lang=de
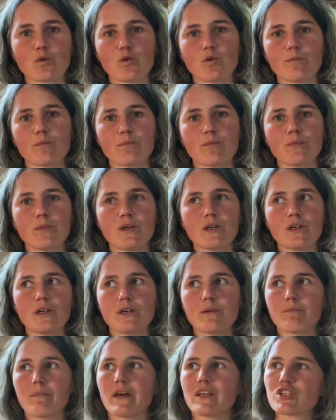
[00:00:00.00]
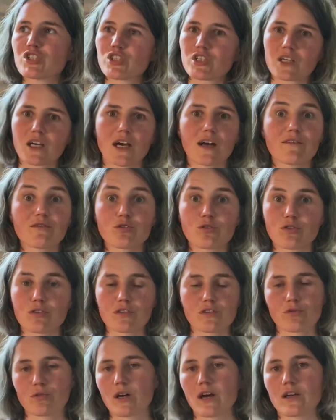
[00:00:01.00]
um Menschenkraft oder
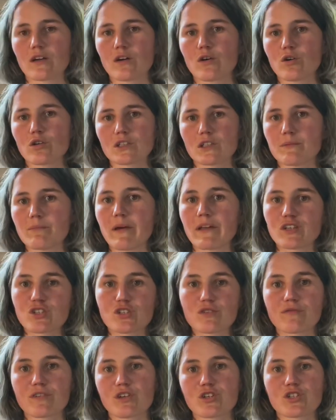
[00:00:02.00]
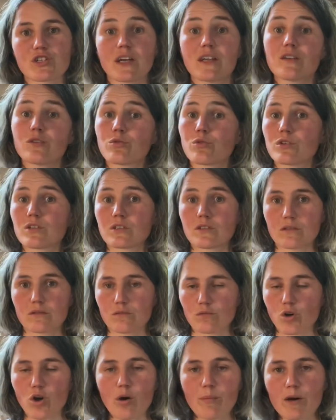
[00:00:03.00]
sogar auch den Menschenverstand durch
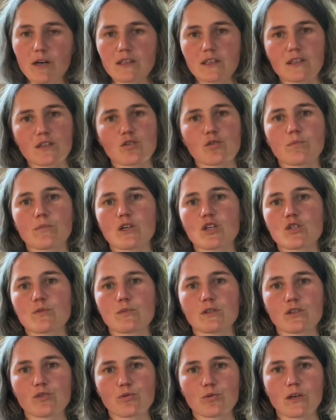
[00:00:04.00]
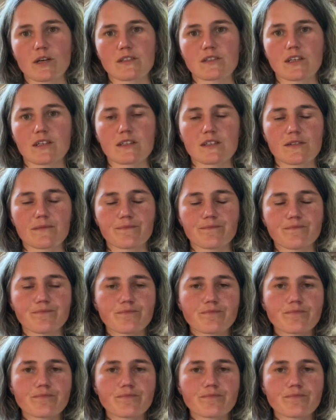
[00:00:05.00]
Roboter zum Beispiel zu ersetzen.